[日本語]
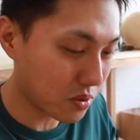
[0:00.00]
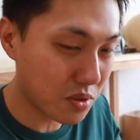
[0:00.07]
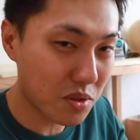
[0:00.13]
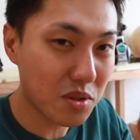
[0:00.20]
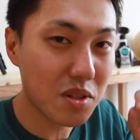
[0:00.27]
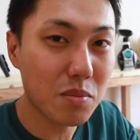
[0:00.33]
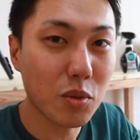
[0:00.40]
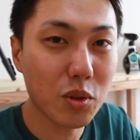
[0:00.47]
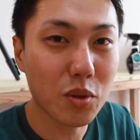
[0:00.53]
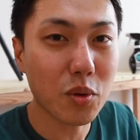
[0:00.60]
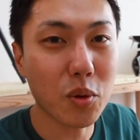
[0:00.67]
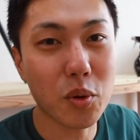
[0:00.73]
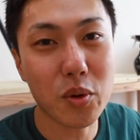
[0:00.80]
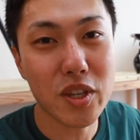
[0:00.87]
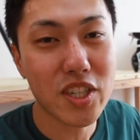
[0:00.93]
普通に
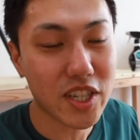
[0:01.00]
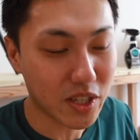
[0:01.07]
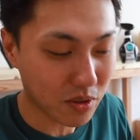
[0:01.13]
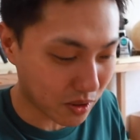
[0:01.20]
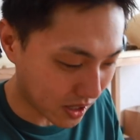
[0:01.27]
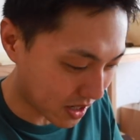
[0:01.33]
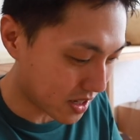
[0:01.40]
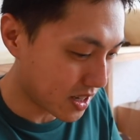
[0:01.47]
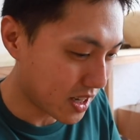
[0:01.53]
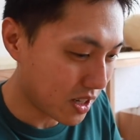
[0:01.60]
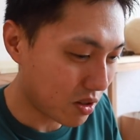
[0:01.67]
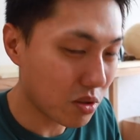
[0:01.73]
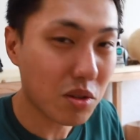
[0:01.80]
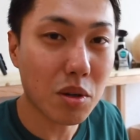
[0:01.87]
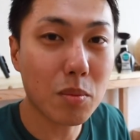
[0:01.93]
物多いじゃんとか
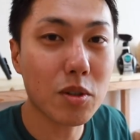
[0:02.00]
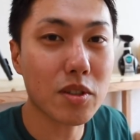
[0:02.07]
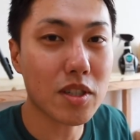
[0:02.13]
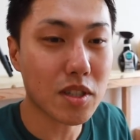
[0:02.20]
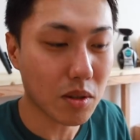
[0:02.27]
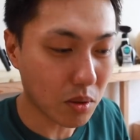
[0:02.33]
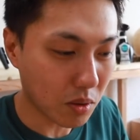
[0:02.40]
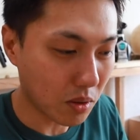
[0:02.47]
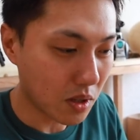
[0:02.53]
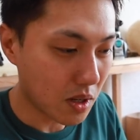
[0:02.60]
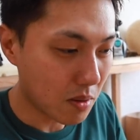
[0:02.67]
言うと思うんですけど、